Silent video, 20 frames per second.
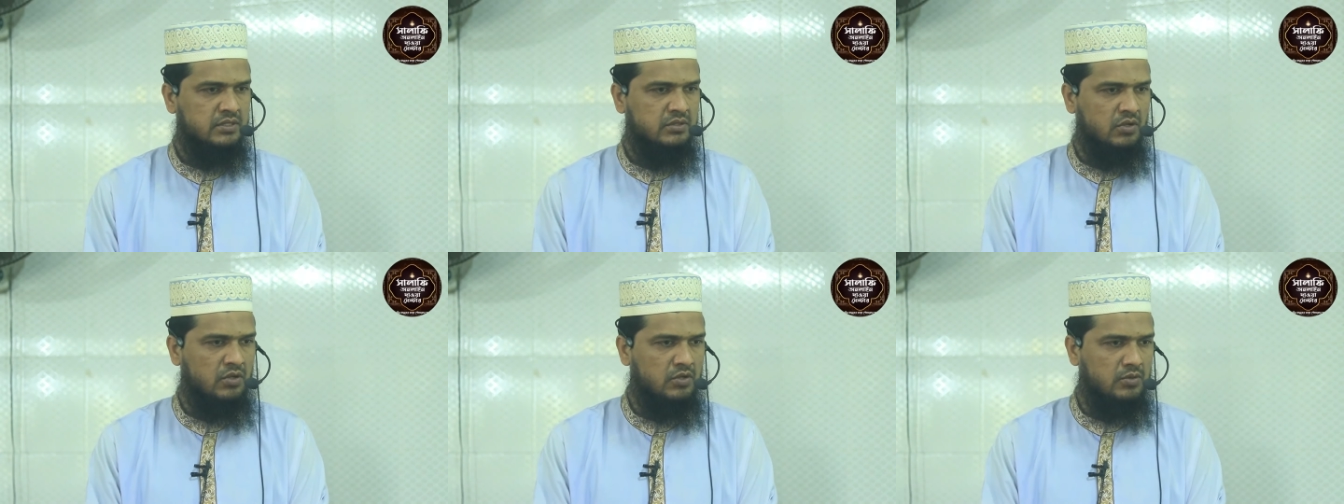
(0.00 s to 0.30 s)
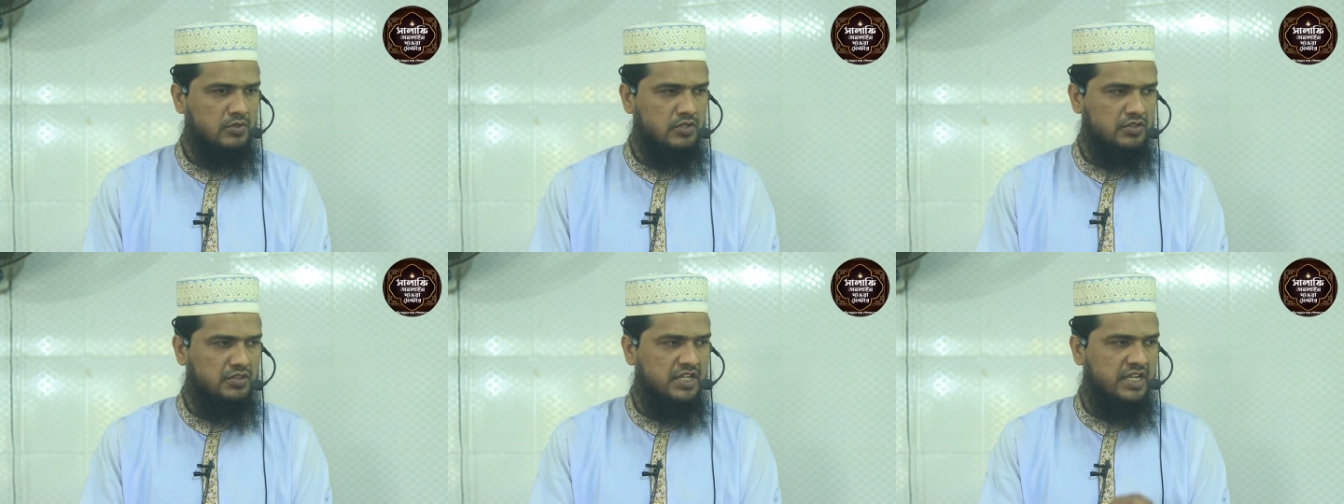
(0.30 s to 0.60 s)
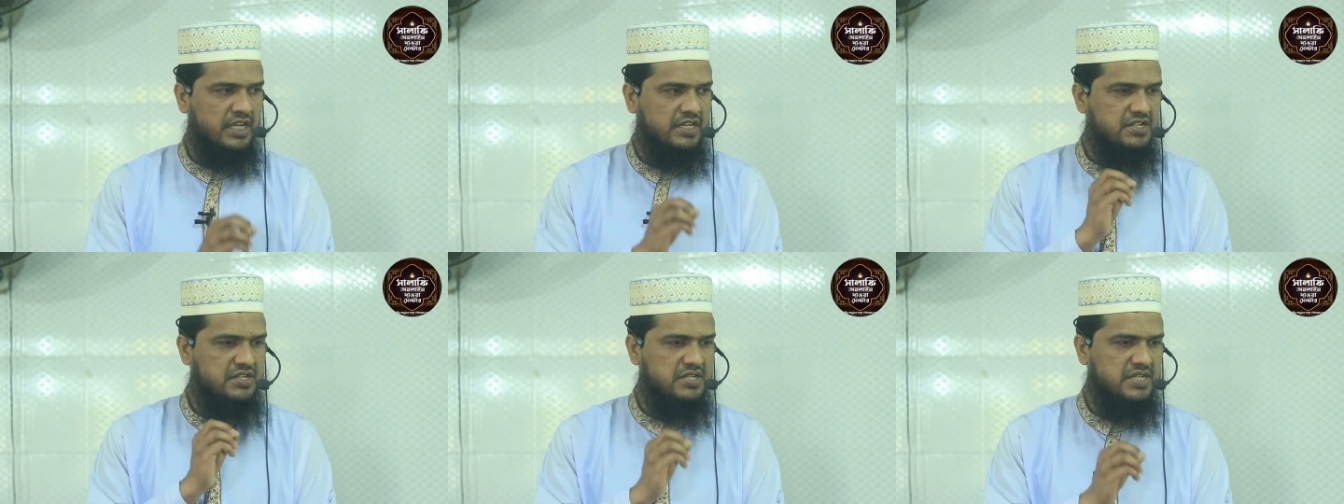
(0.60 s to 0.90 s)

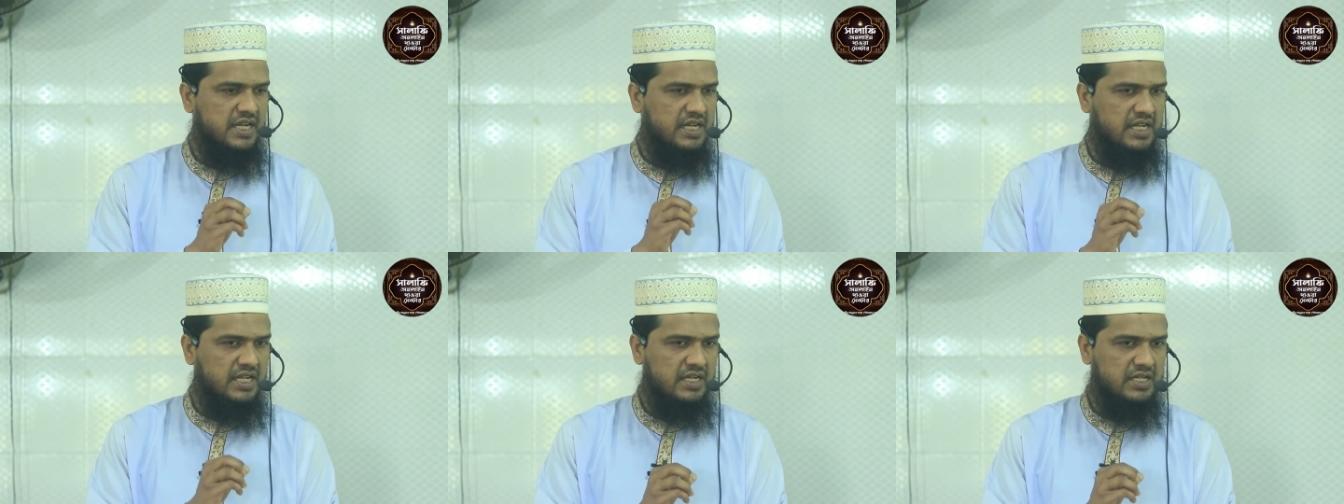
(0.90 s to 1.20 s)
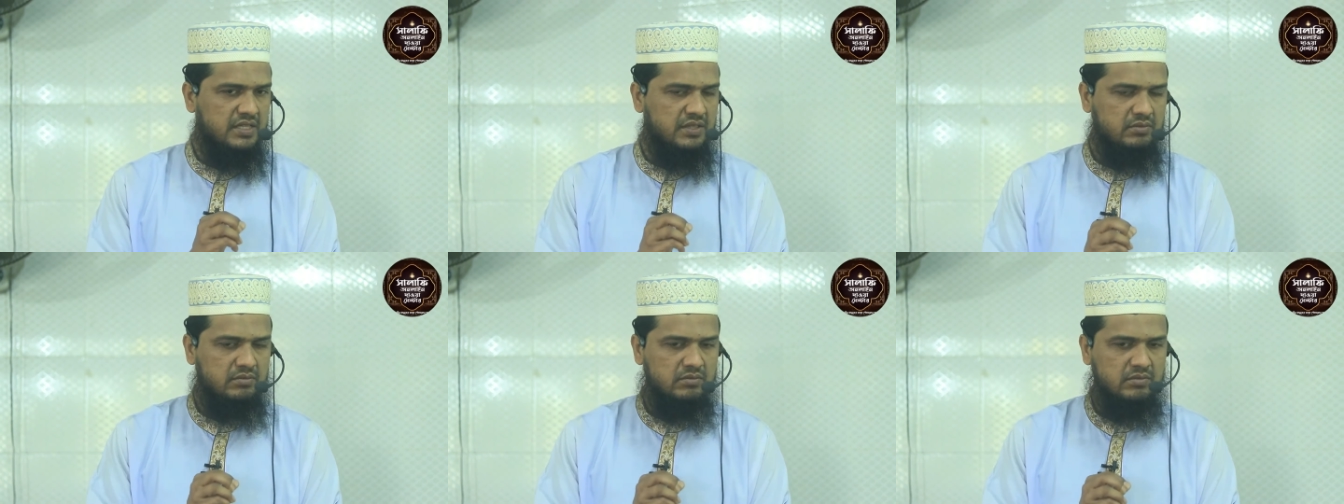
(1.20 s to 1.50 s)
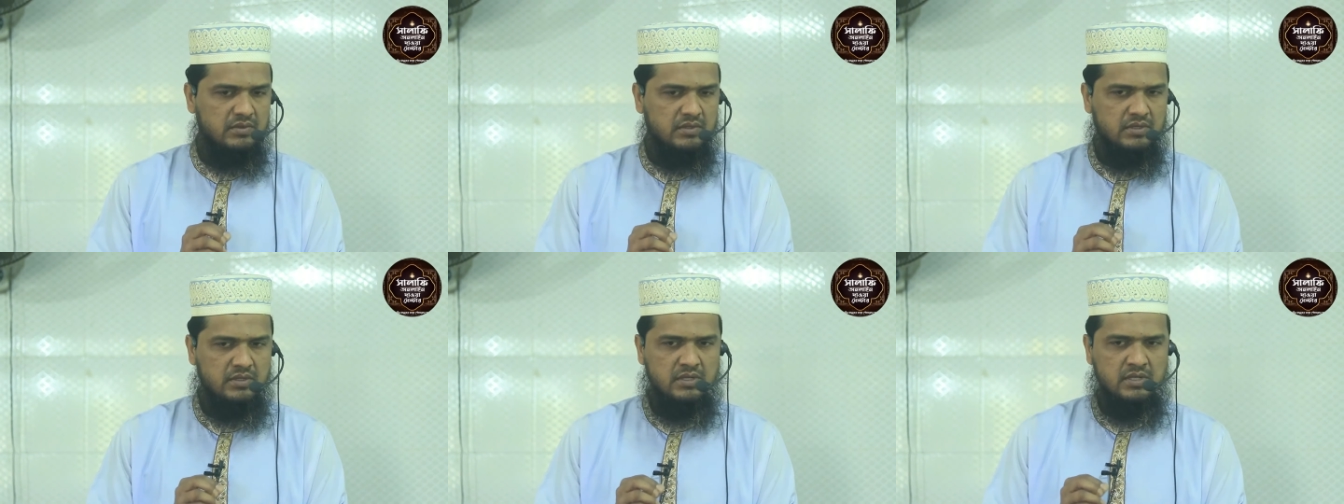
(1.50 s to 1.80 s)
তন্মধ্যে একটি আয়াত
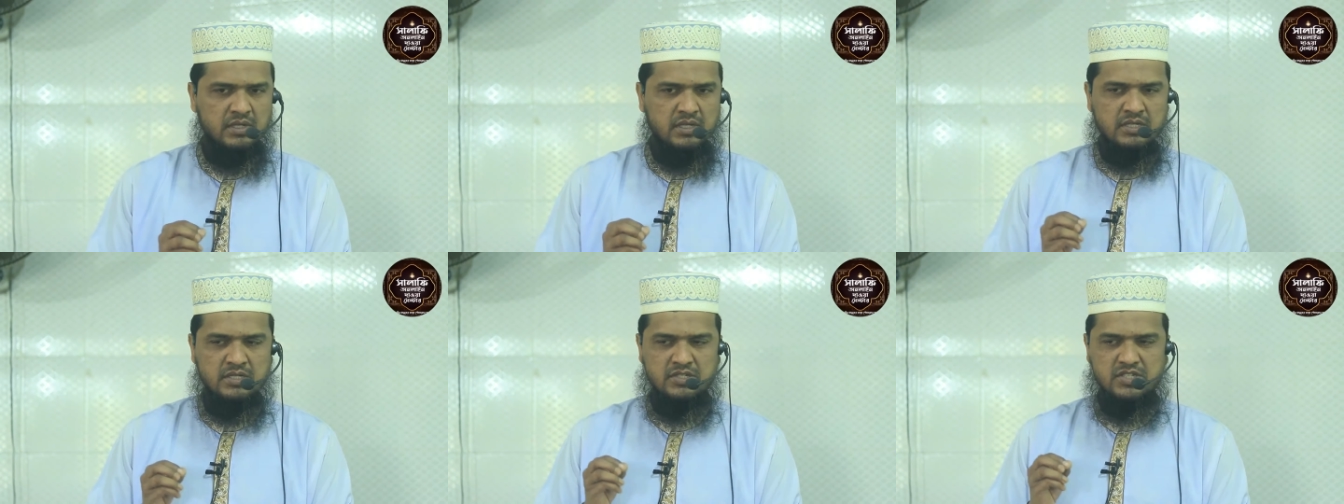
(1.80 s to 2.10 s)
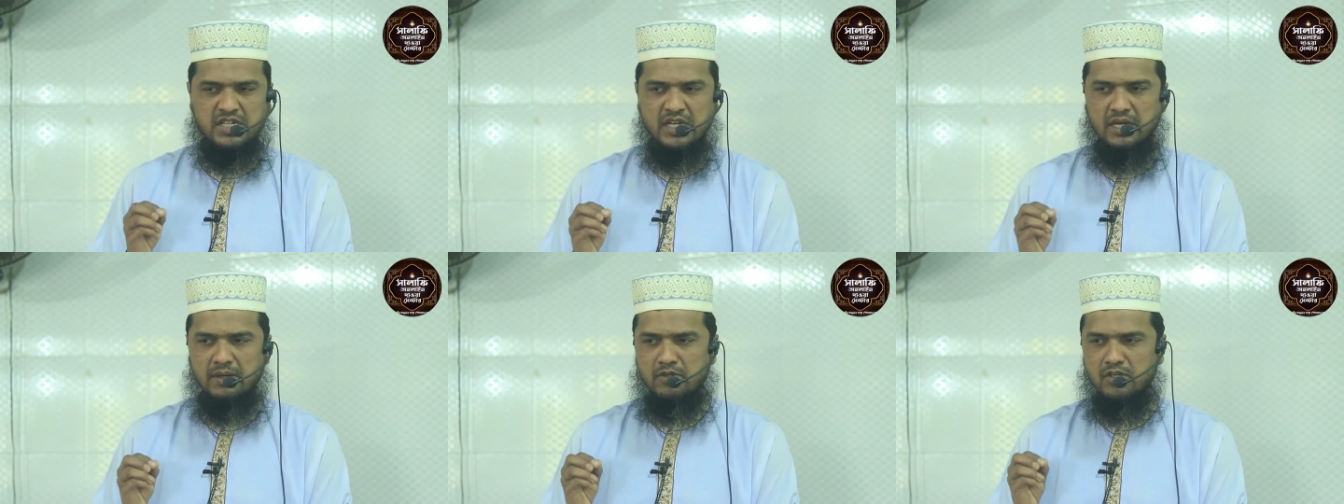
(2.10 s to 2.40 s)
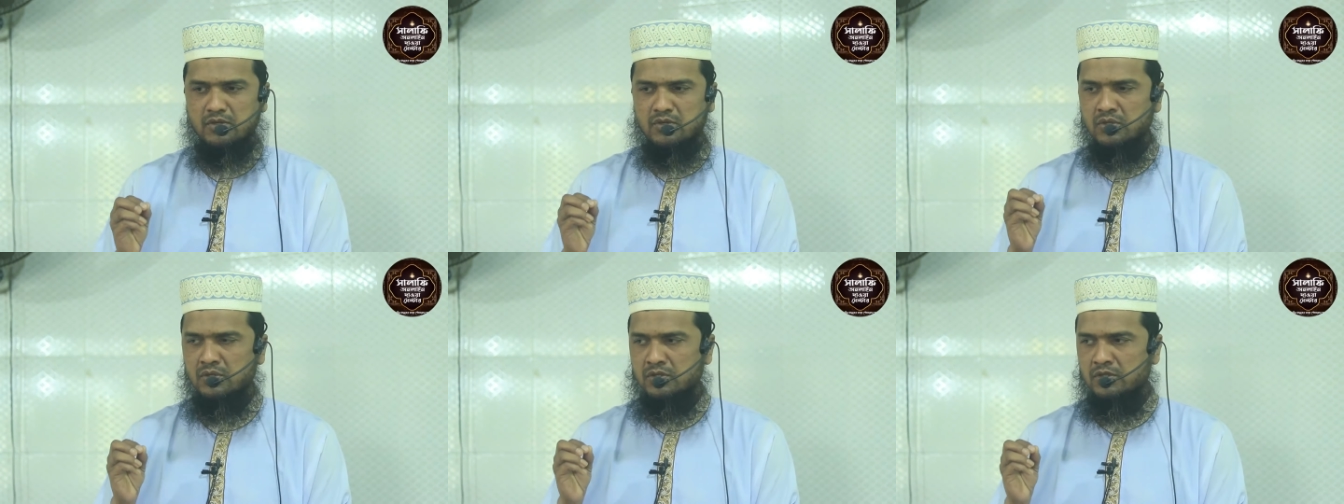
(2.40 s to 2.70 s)
যে
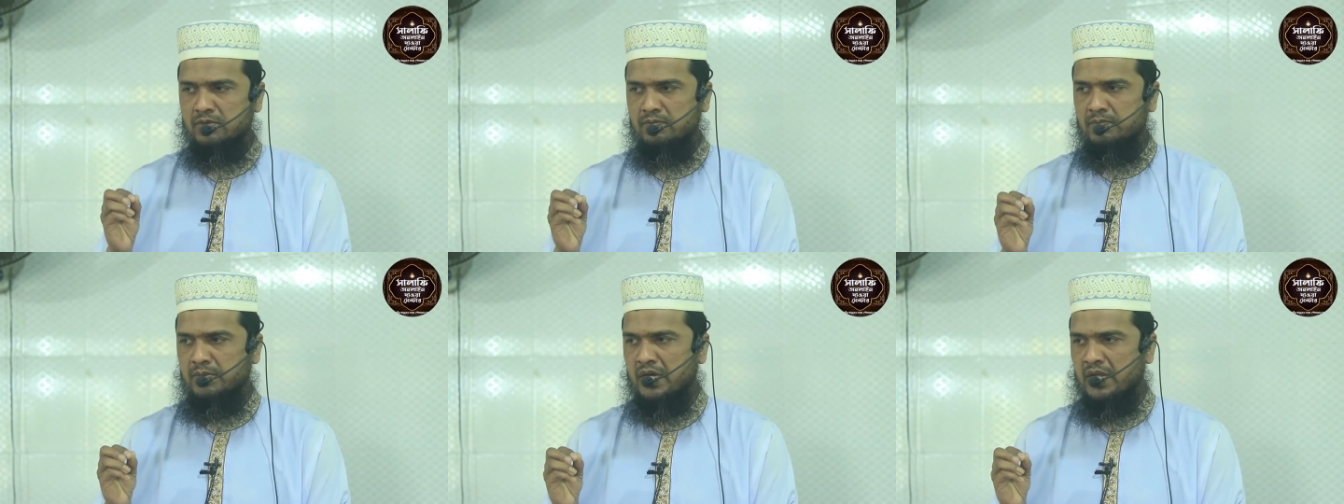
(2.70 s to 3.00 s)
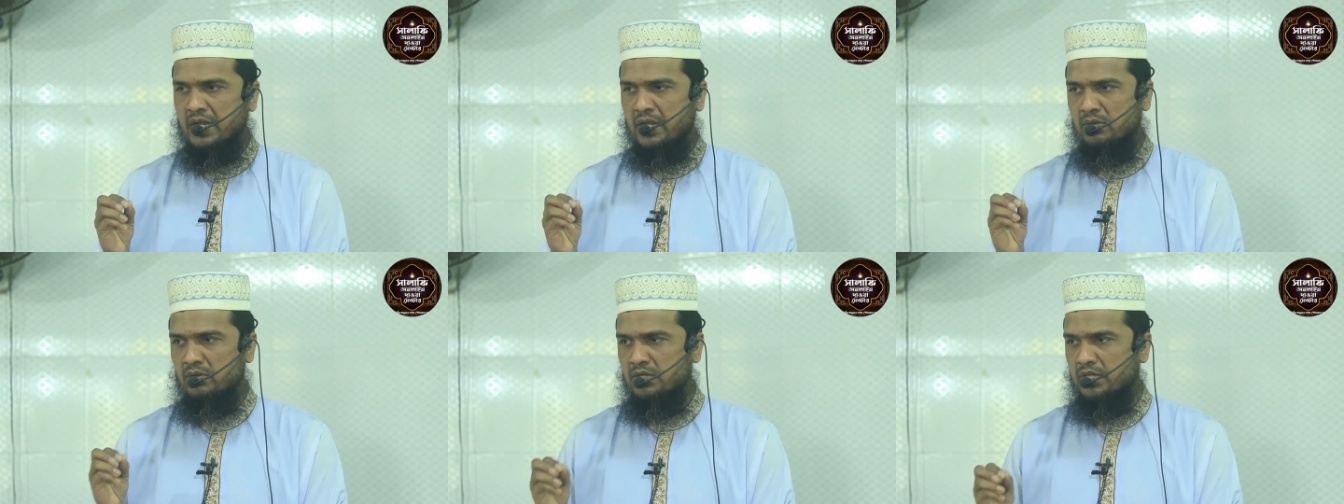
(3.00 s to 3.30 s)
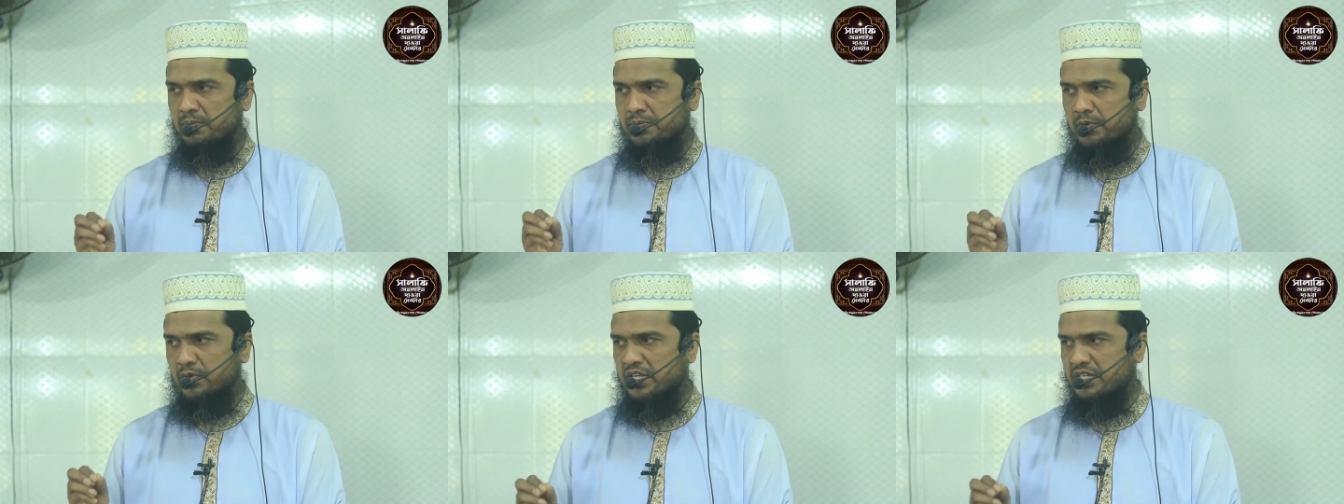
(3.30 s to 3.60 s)
আমি খুদ্বার
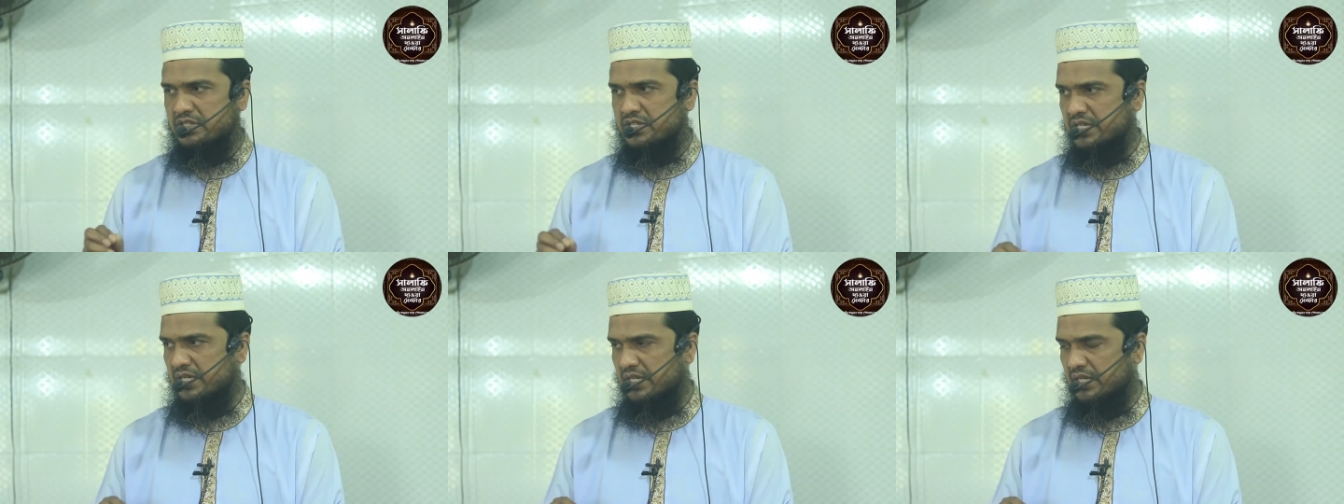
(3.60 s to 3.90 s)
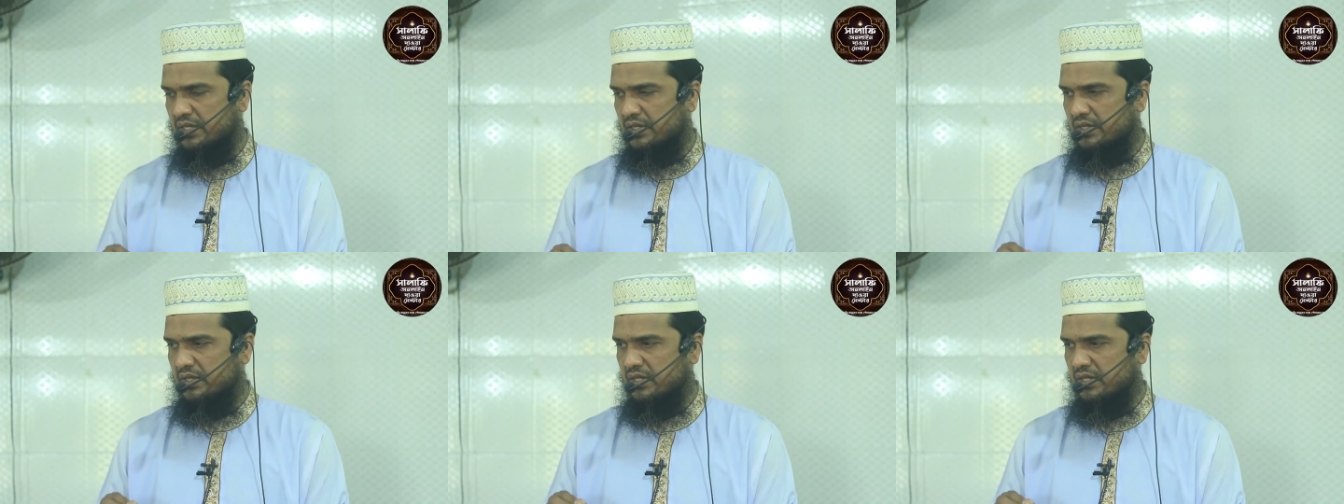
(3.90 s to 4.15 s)
আলোকে পড়েছি